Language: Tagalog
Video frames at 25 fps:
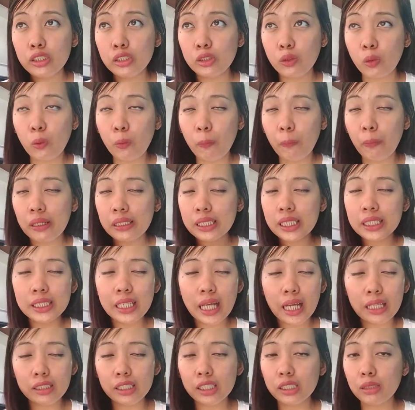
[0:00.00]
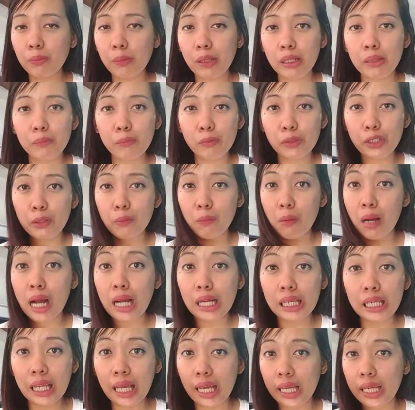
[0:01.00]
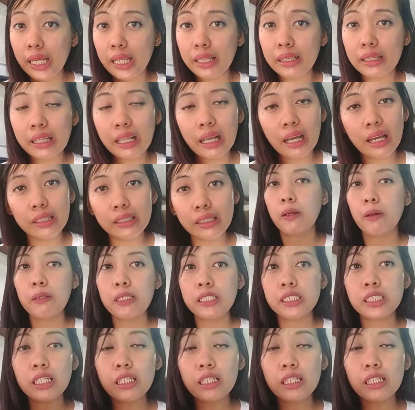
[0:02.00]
So, masasatisfy po yung mga client natin.